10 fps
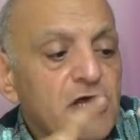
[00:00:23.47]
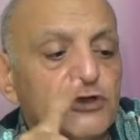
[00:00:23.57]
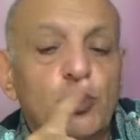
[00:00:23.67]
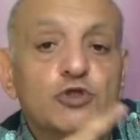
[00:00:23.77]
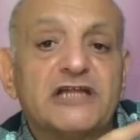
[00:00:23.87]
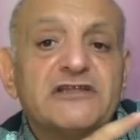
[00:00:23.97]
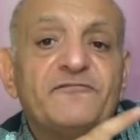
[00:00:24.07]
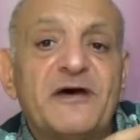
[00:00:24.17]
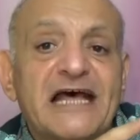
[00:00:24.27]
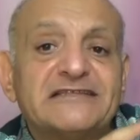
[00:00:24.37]
تختطف
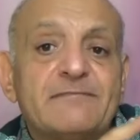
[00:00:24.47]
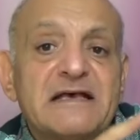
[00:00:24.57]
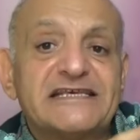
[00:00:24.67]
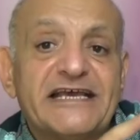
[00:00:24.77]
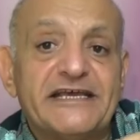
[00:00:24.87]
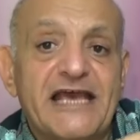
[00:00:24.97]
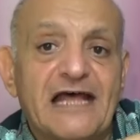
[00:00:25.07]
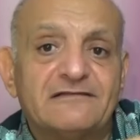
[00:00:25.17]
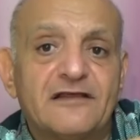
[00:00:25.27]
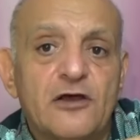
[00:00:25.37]
بنات
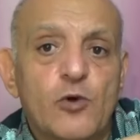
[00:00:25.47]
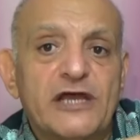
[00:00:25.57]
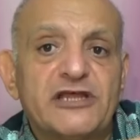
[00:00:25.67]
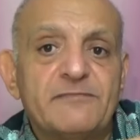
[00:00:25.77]
المسيحيات ويتم